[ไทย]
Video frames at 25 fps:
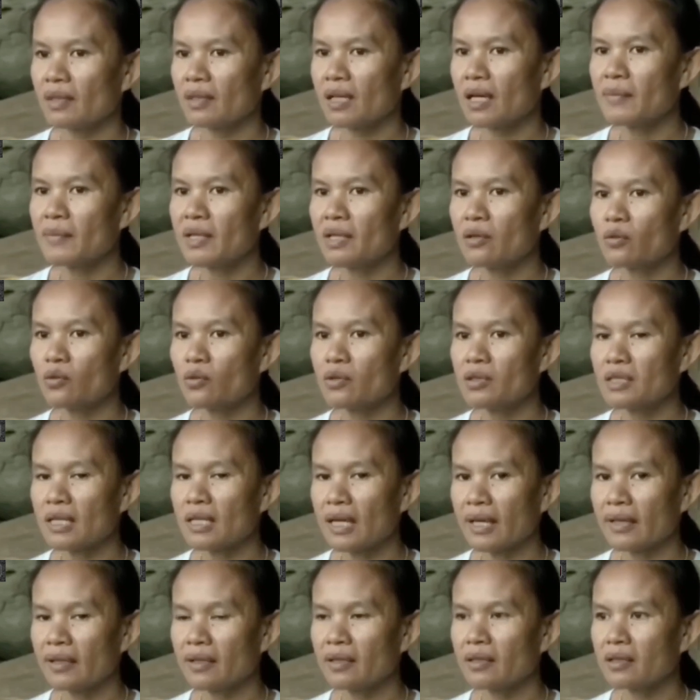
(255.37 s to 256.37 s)
ถ้ามีคุณ
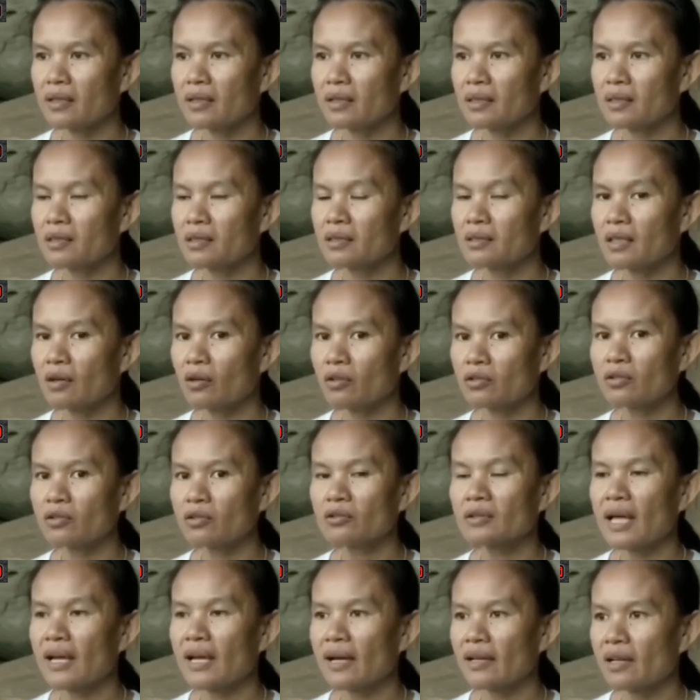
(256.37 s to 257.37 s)
ใส่คือเราก็ต้อ
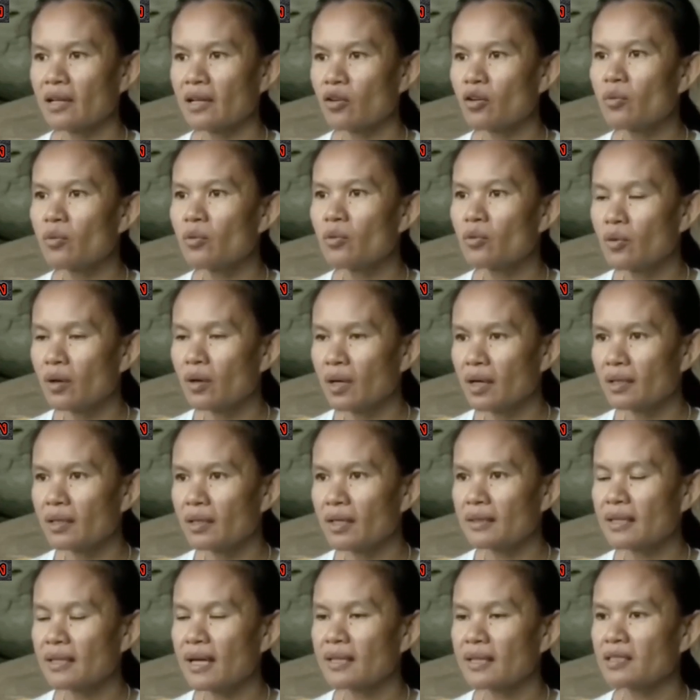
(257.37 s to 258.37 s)
งตายกันทั้งครอบครัว
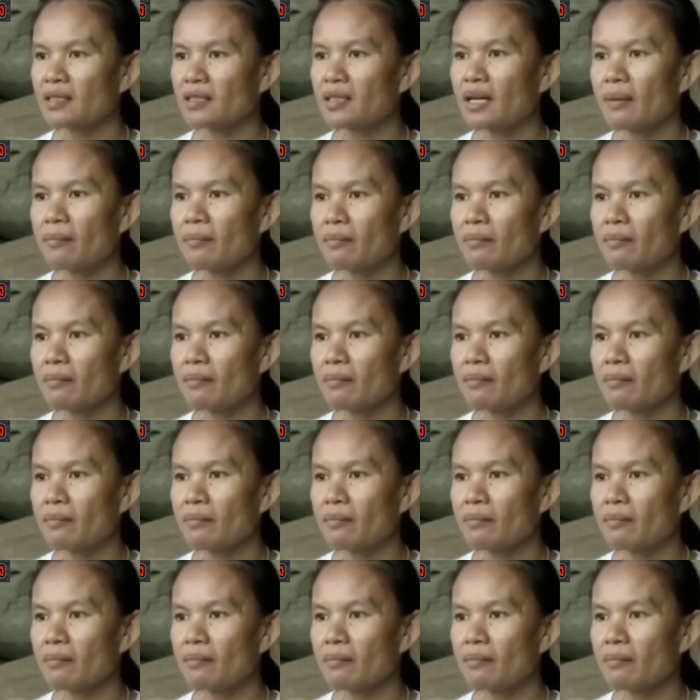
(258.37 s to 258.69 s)
ถ้าตาจะท